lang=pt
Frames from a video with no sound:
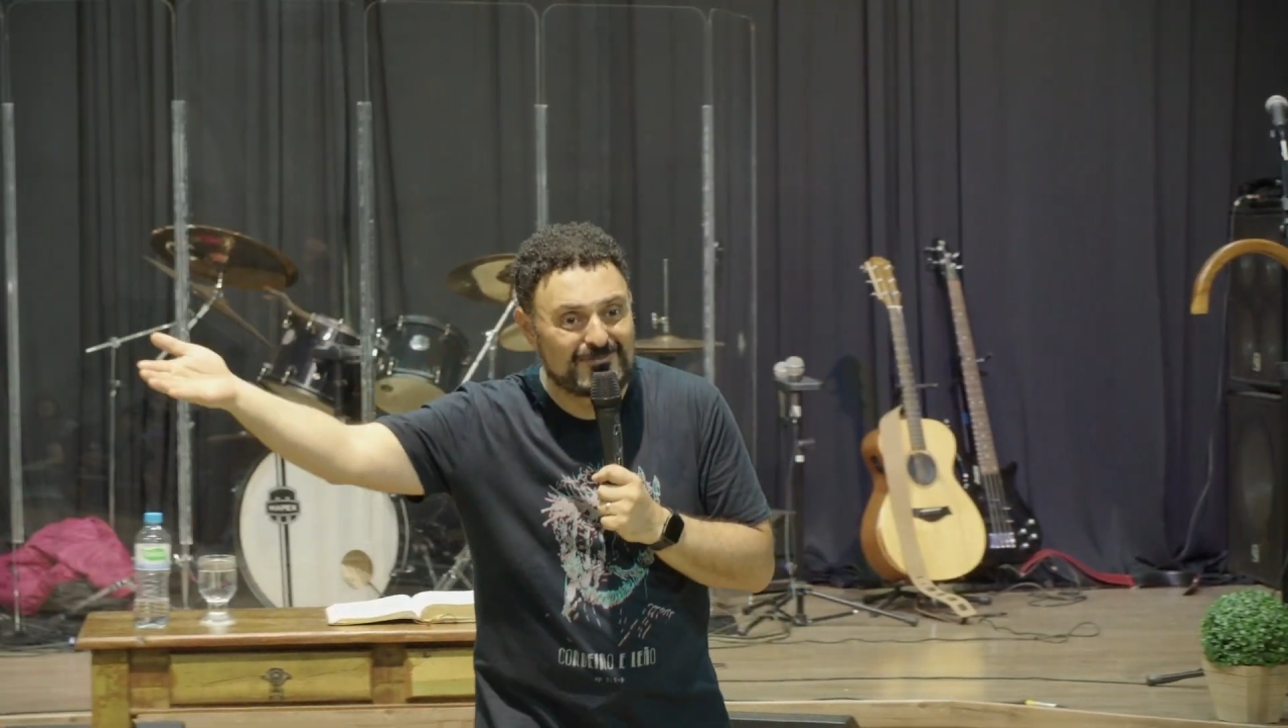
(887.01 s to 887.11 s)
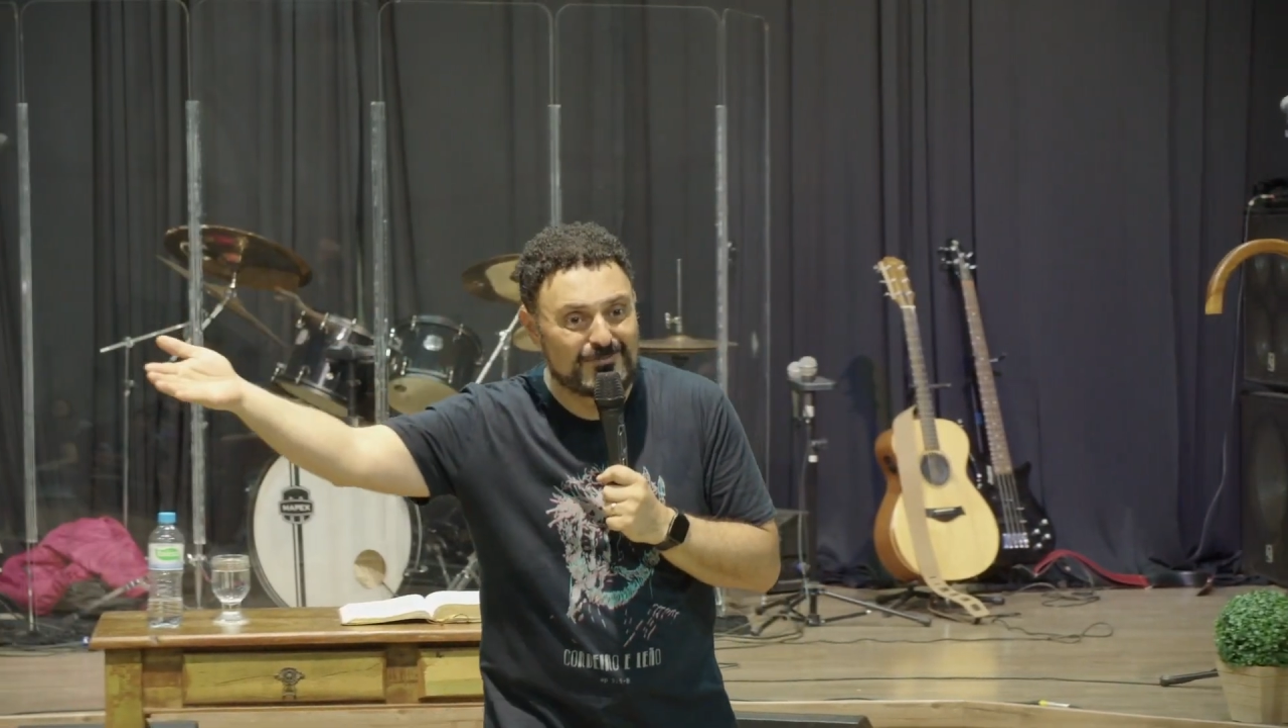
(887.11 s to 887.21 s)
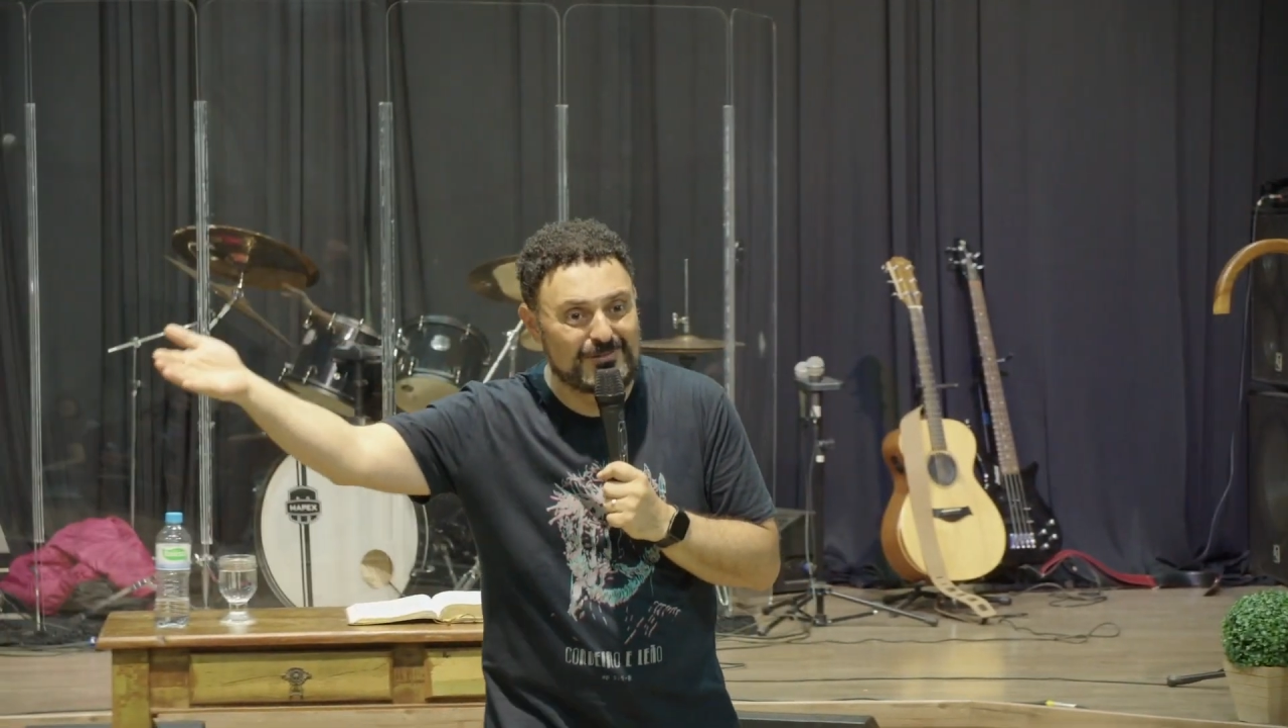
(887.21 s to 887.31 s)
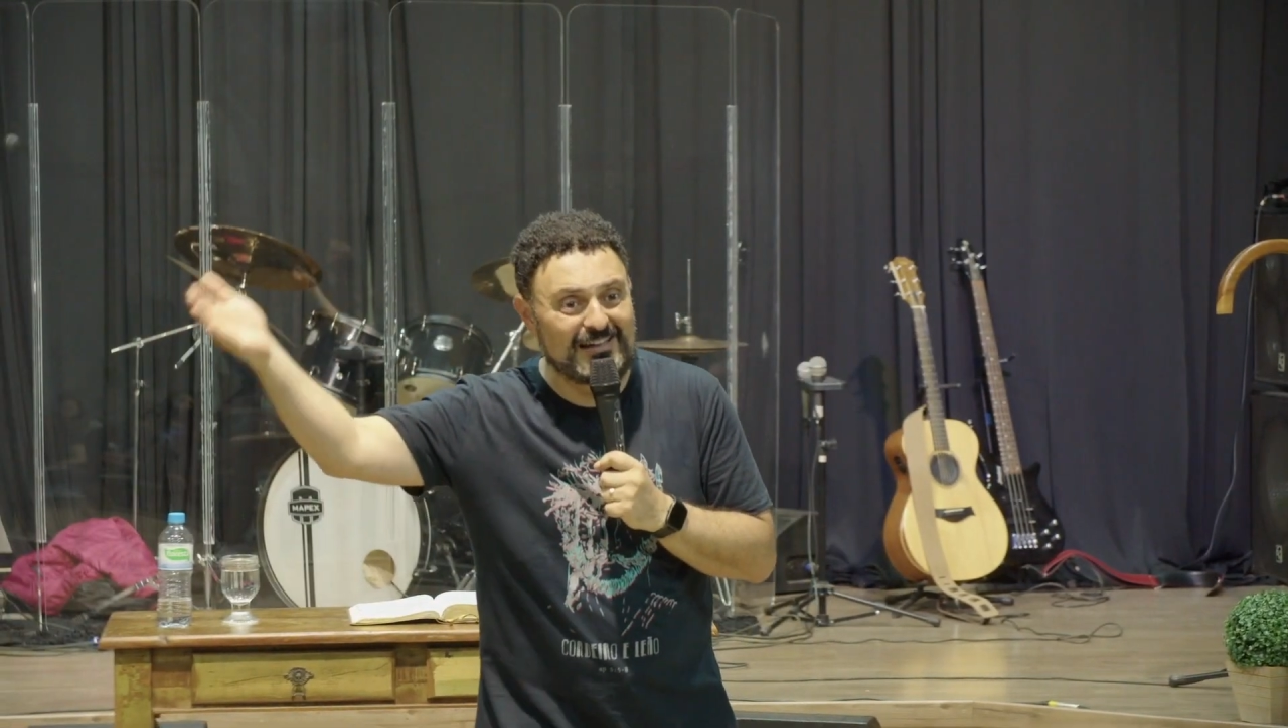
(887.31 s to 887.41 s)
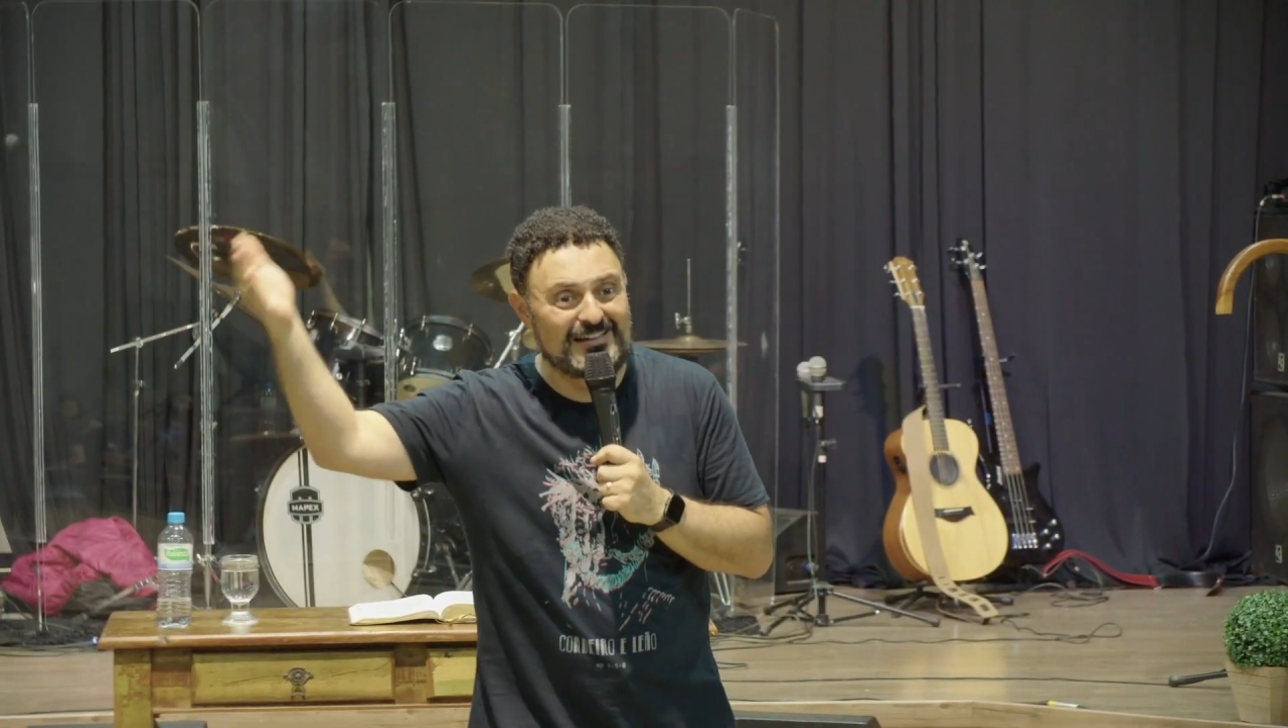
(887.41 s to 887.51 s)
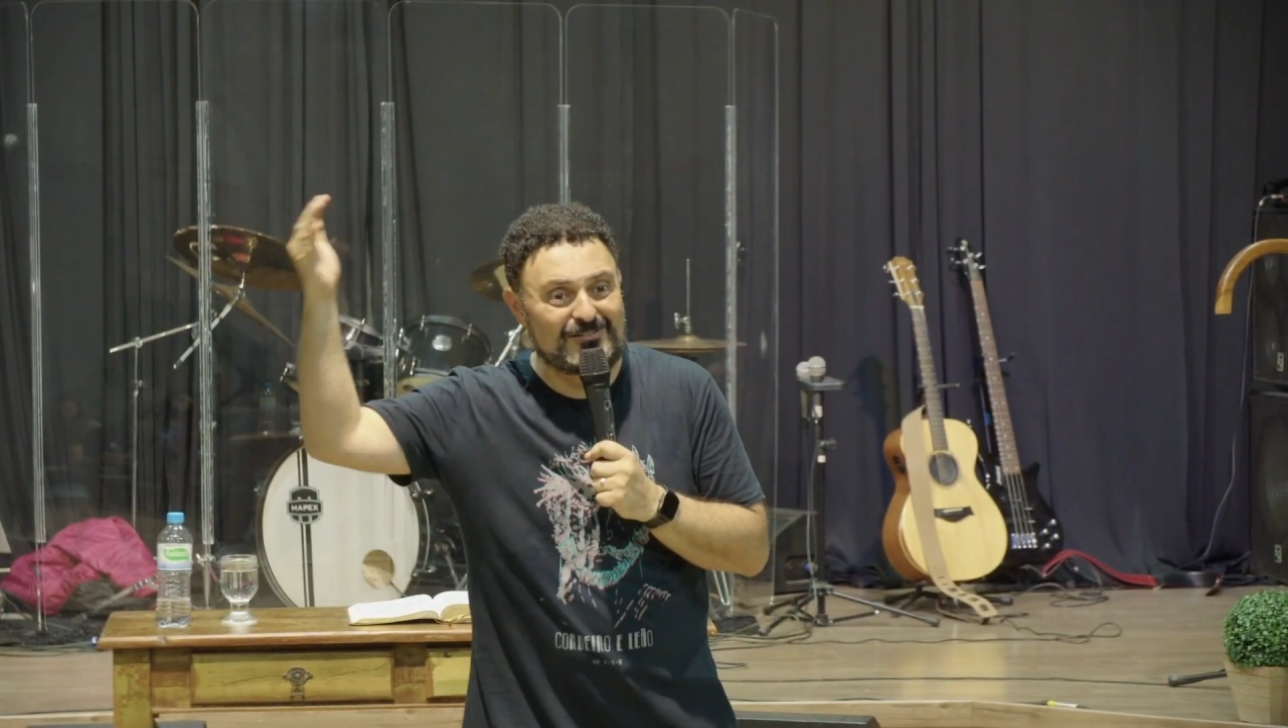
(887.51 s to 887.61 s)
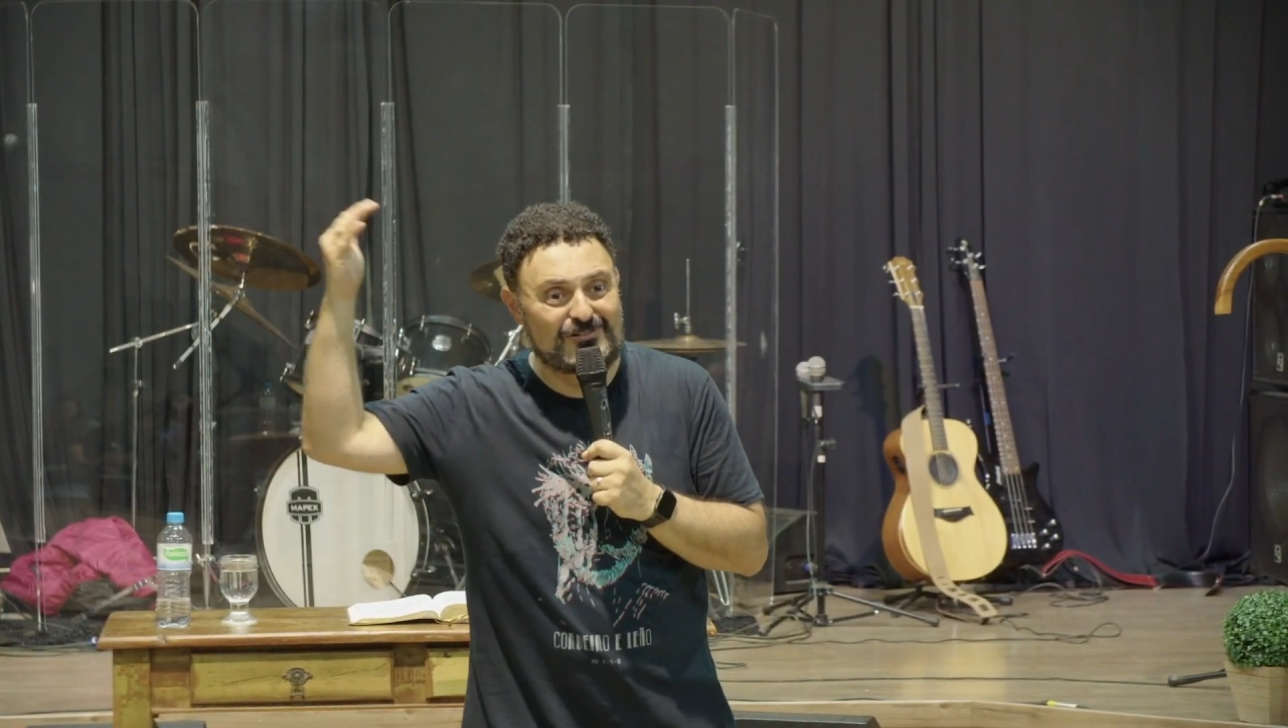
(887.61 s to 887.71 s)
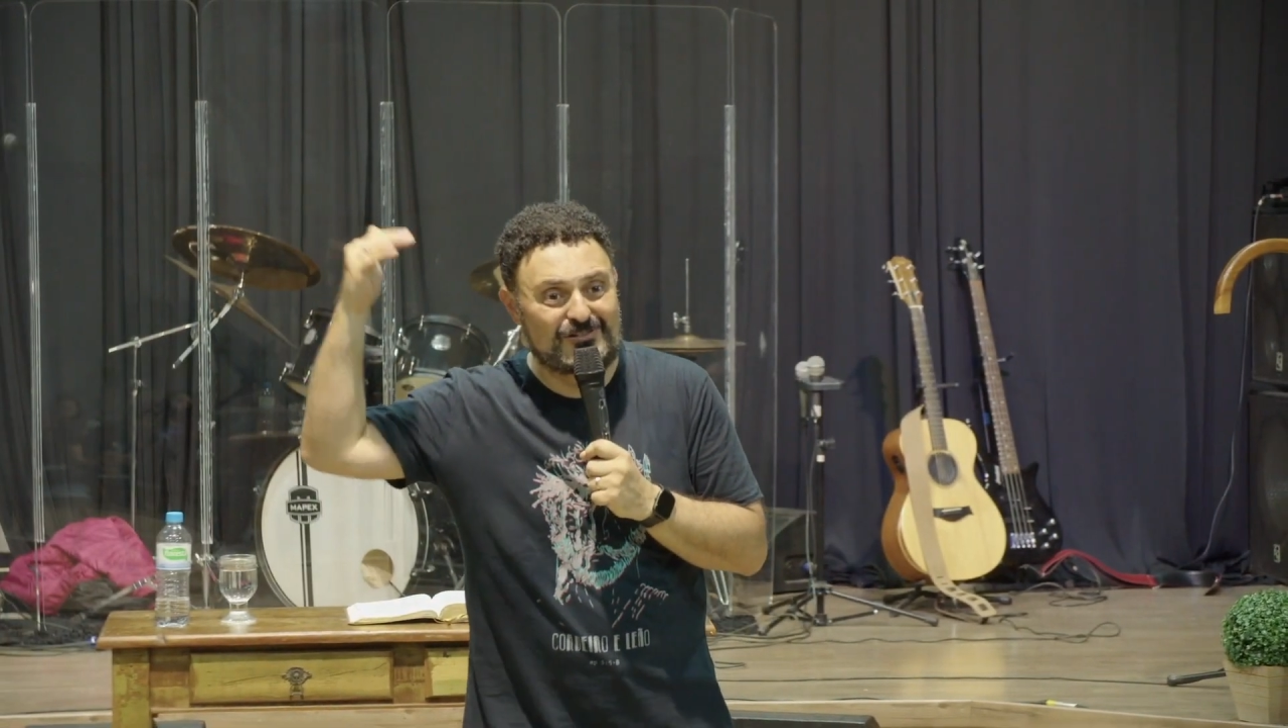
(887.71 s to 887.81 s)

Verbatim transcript: porque ele não